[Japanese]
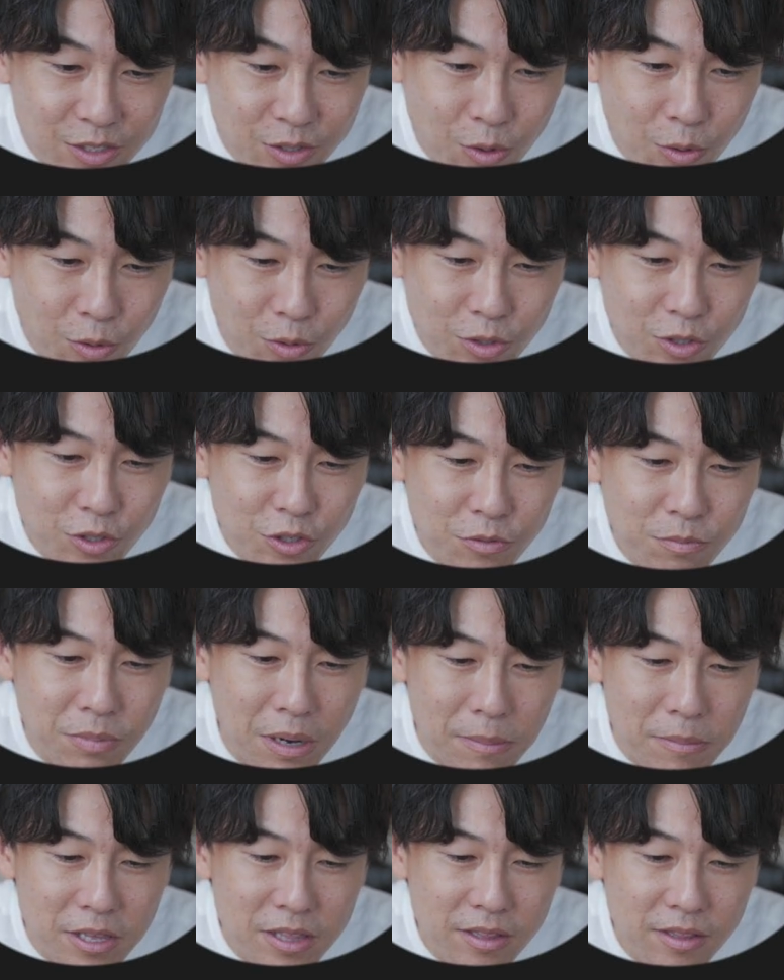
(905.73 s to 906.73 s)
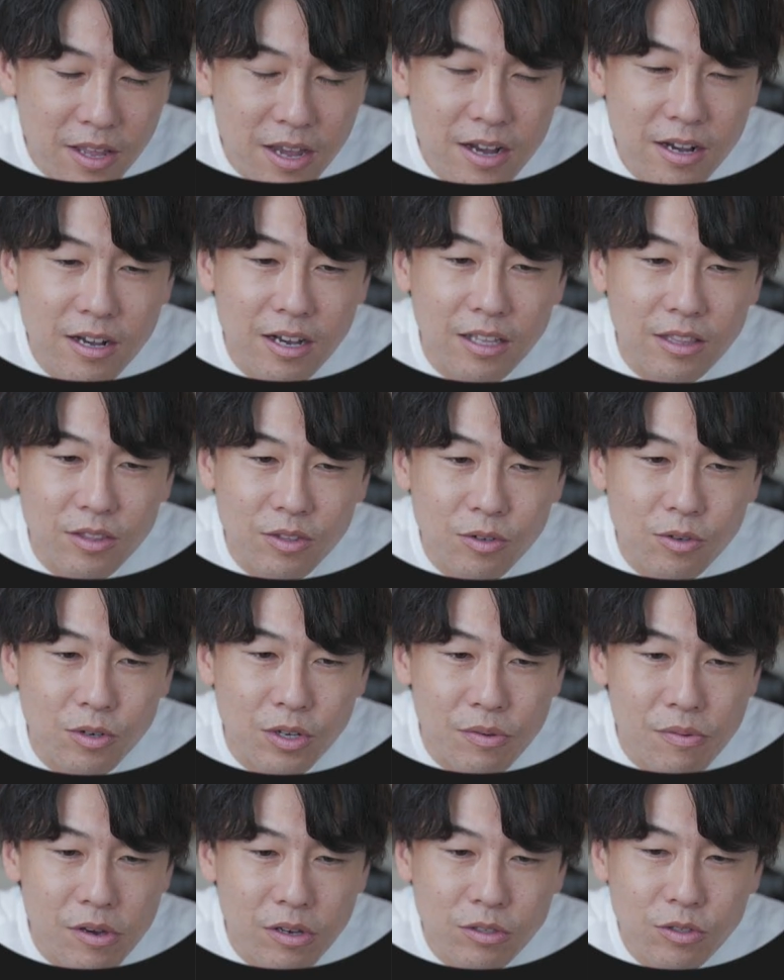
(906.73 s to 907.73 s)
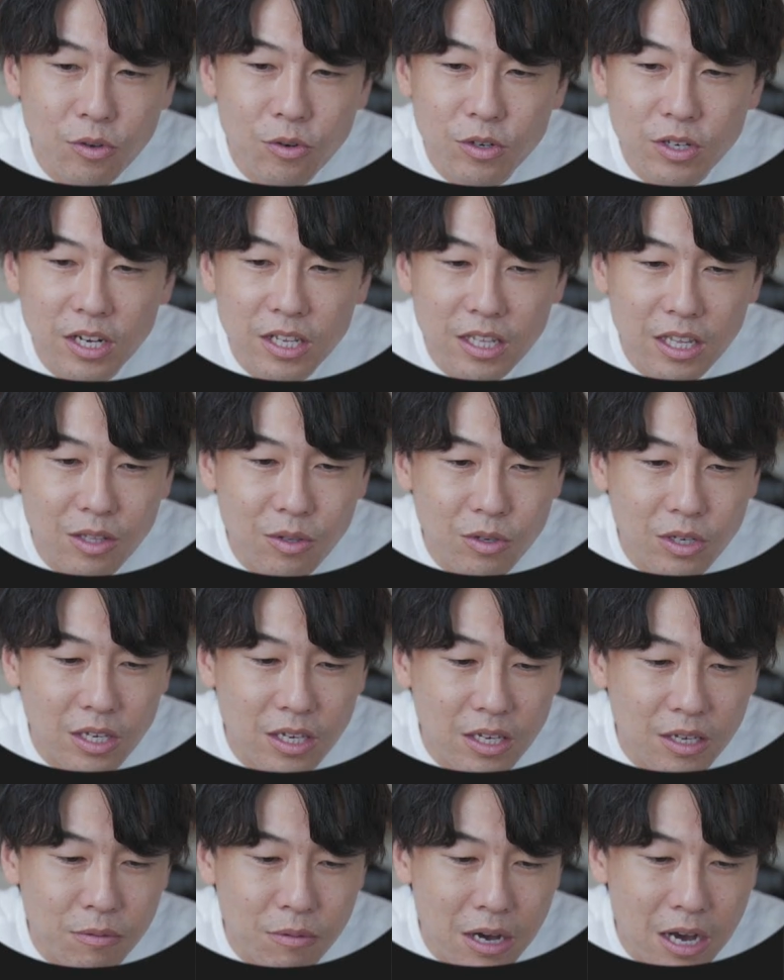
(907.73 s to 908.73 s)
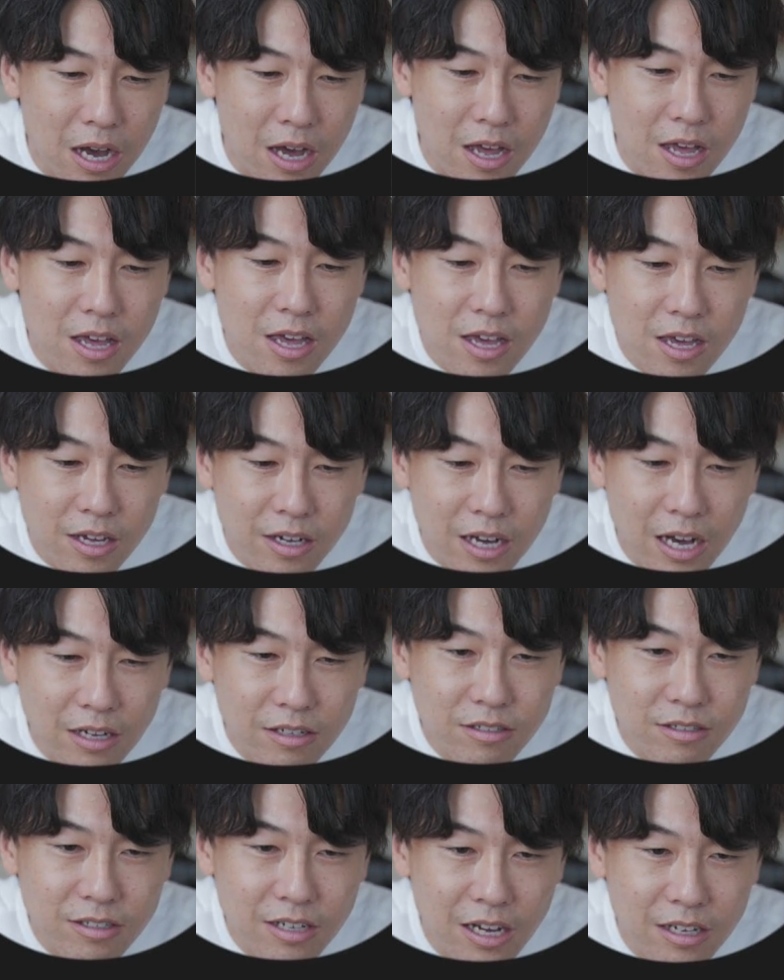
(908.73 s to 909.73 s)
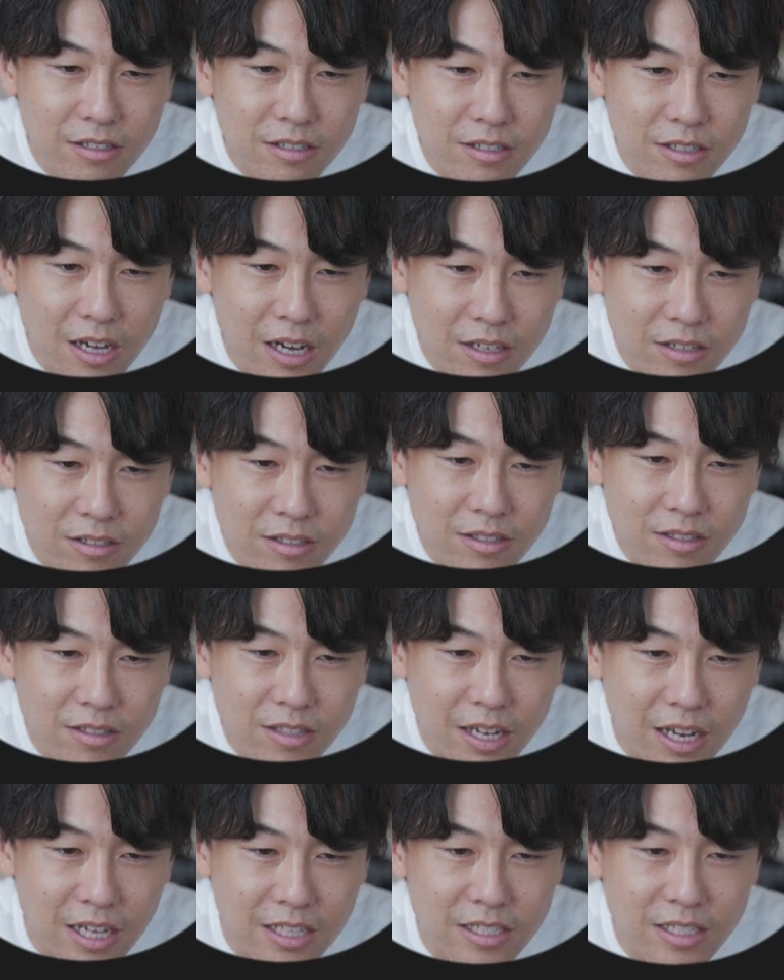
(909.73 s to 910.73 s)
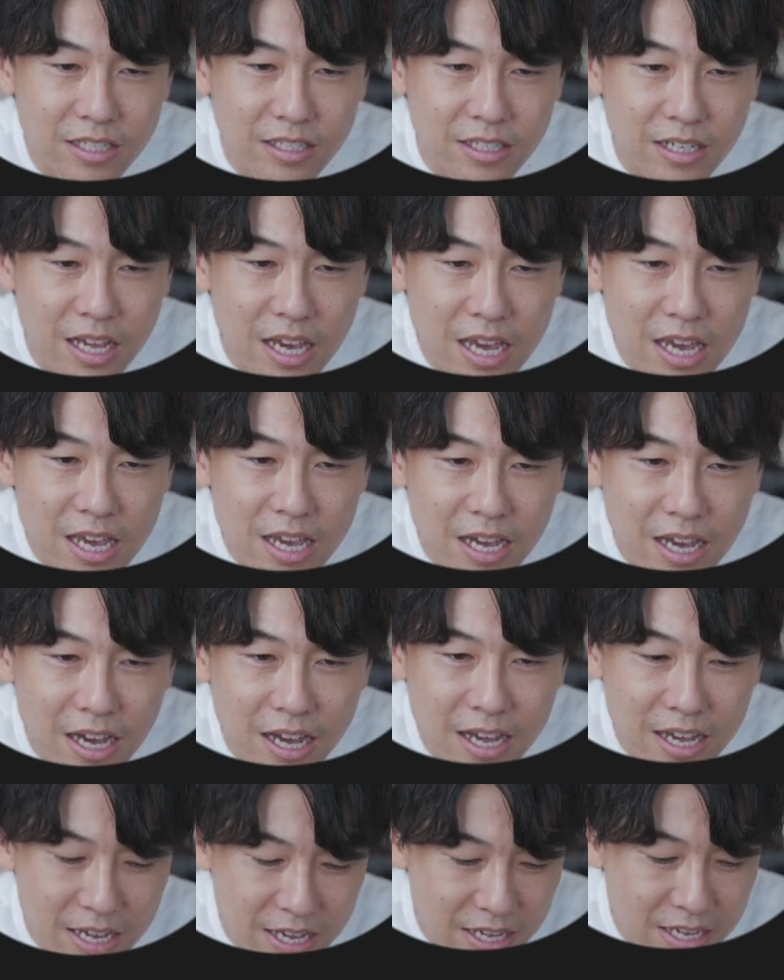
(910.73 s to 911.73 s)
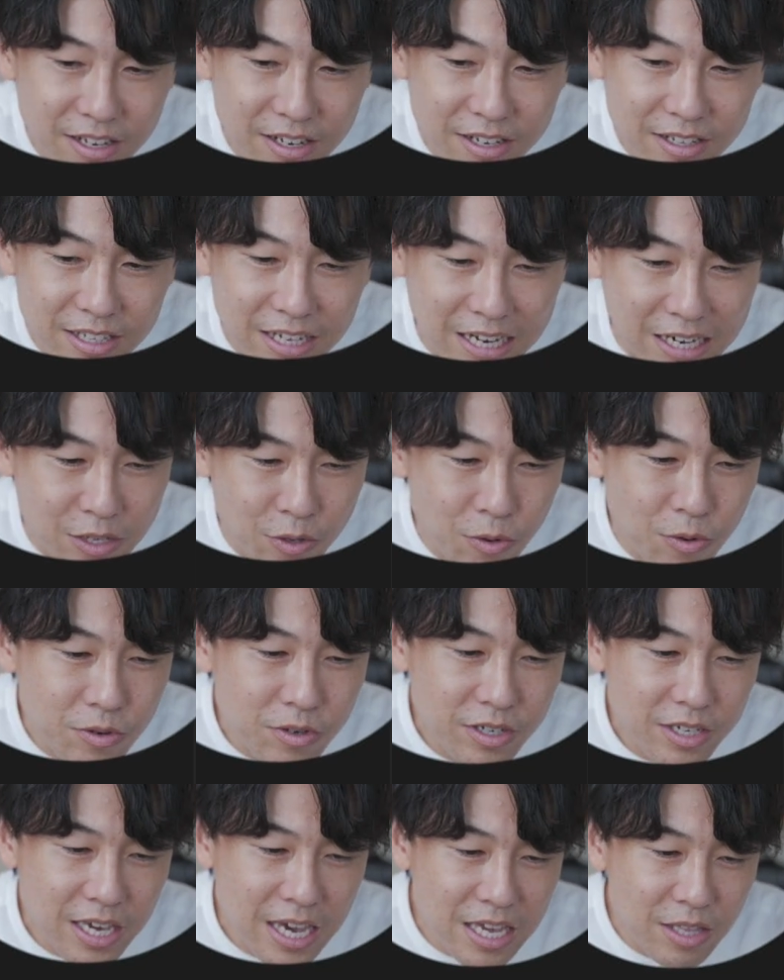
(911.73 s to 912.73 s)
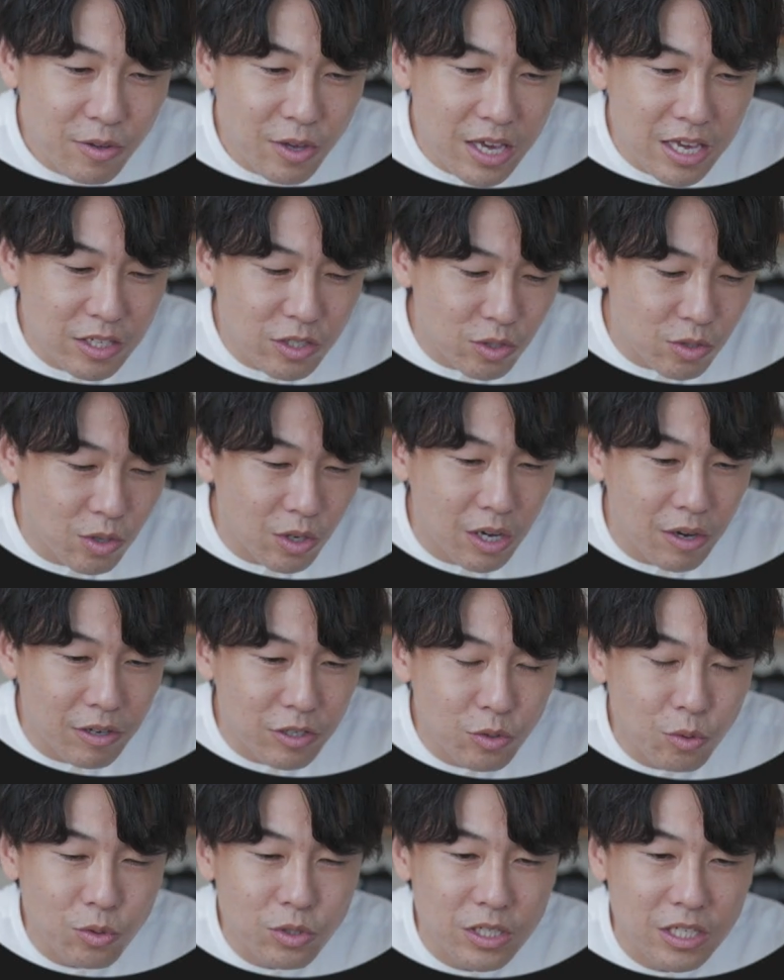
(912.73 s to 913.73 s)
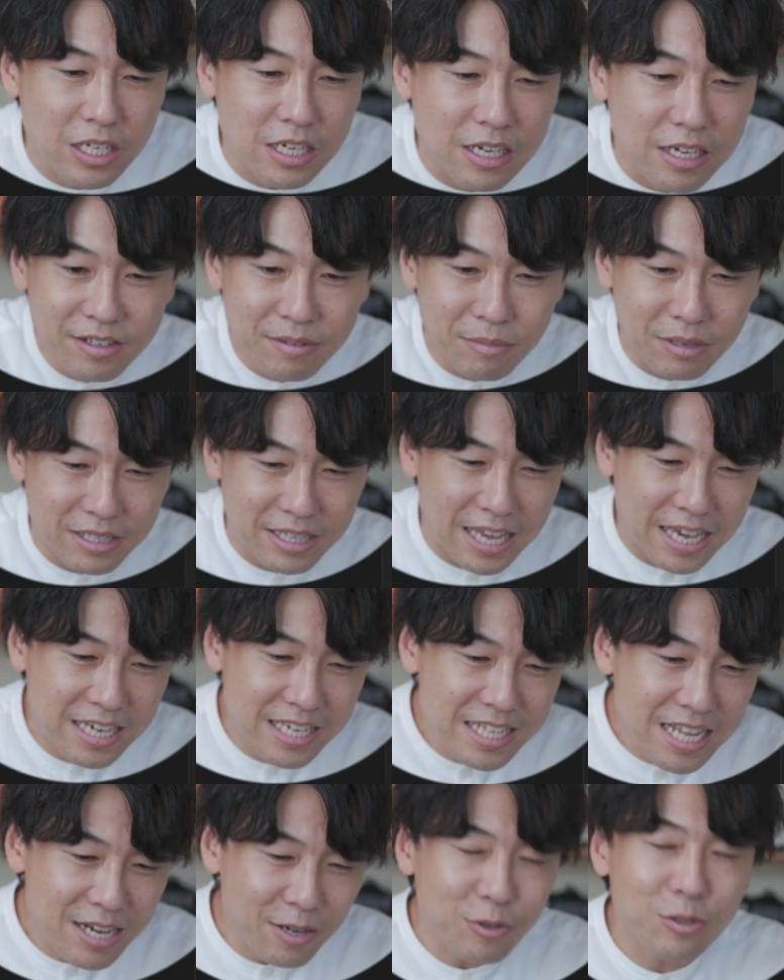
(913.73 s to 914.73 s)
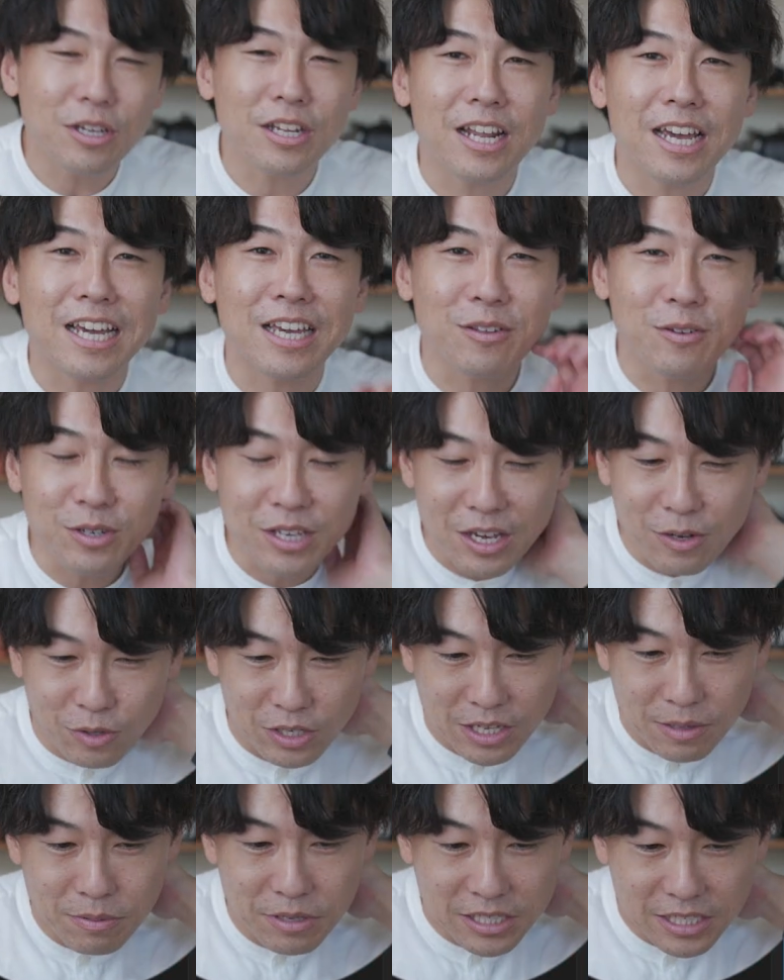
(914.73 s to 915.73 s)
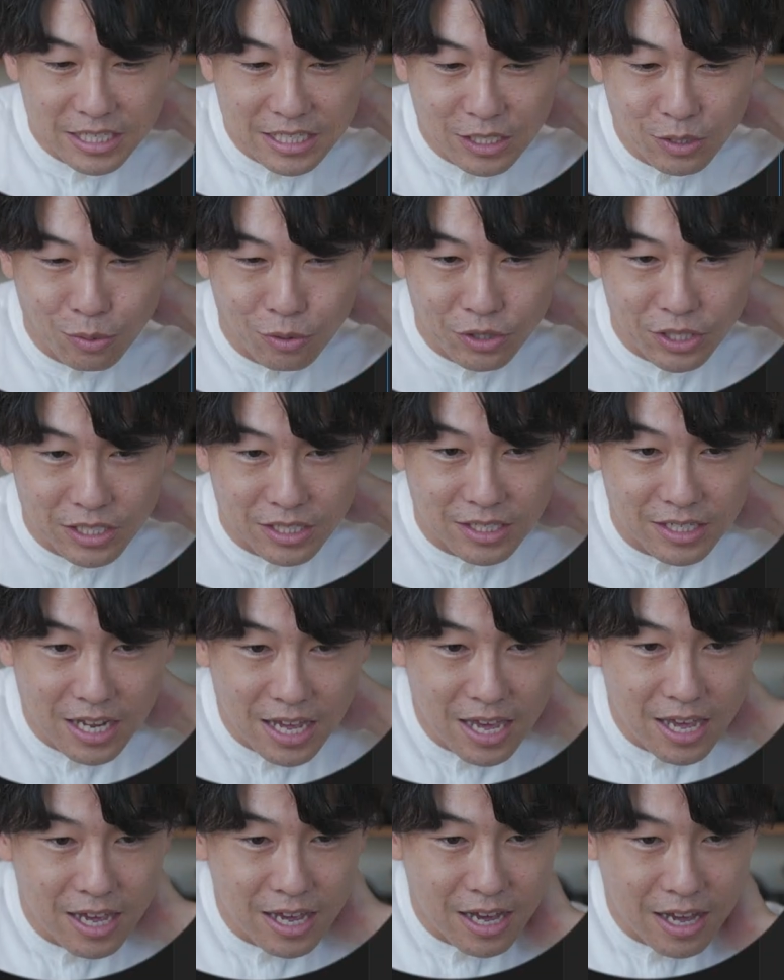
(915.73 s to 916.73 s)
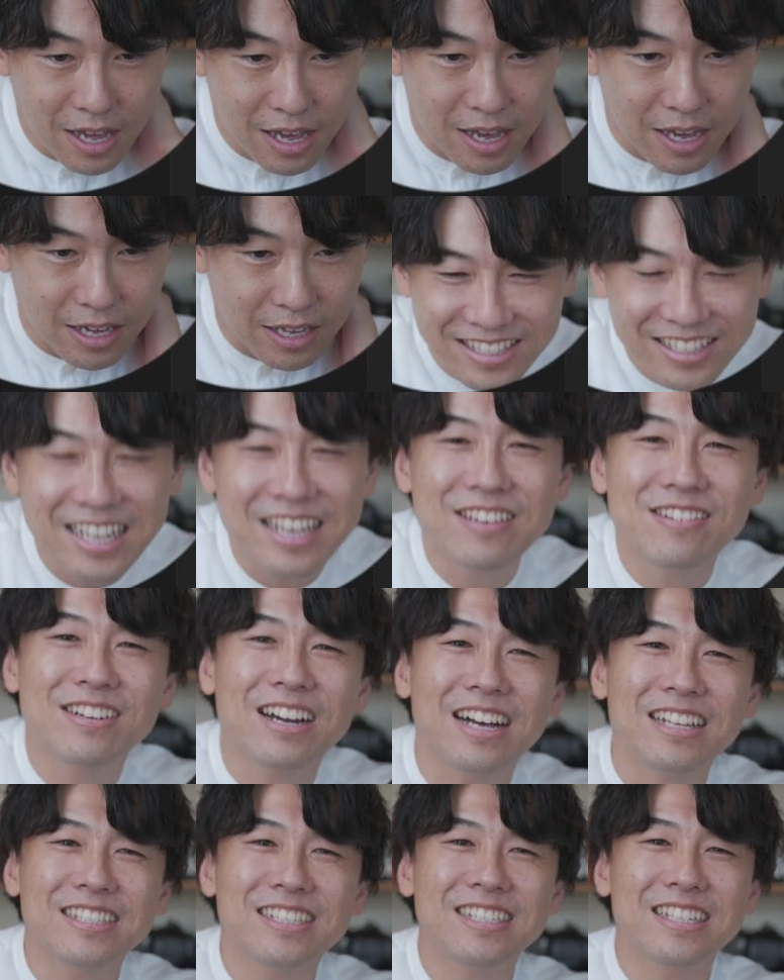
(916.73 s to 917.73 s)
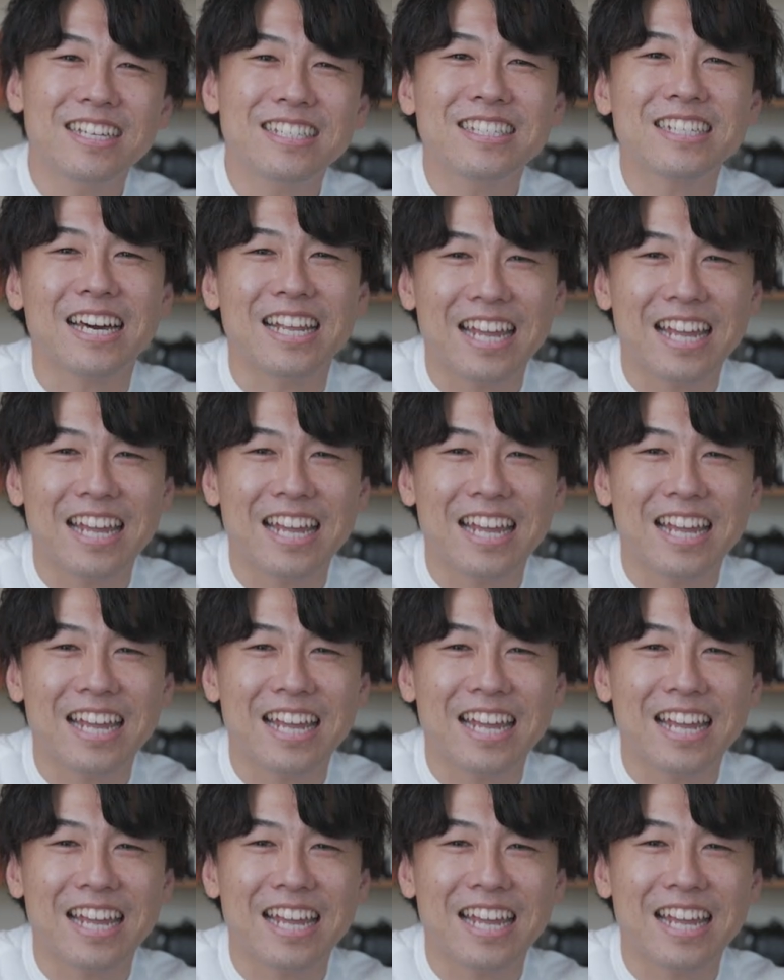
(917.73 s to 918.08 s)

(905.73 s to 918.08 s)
こういう場面転換のエフェクトを入れた時は、カクカクカクって感じですね。はい。だから 4K の編集とかは正直、まあ、できないことはないけど結構厳しそうですね。はい。っていう感じですか